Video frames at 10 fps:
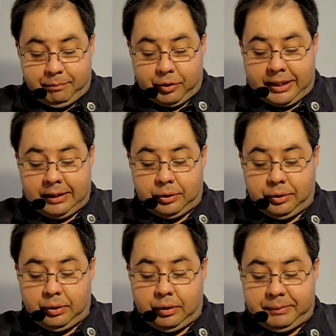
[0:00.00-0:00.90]
¿por qué
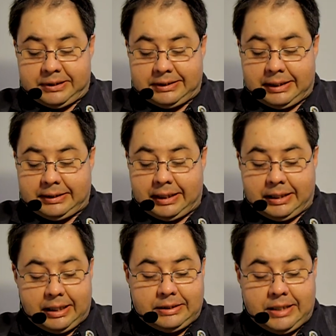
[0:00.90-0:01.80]
Antonio López de
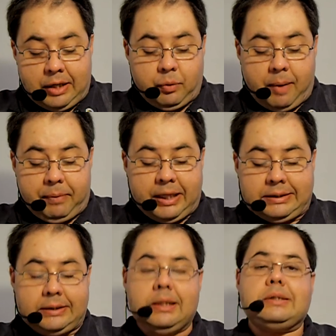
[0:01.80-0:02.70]
Santana ya no
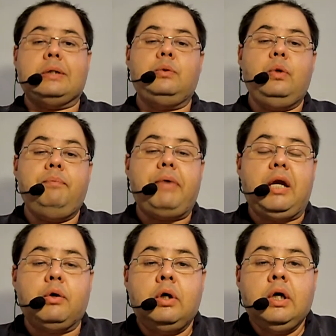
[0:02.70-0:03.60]
aparece en el Segundo
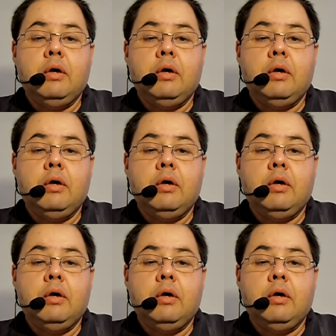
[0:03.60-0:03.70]
Imperio?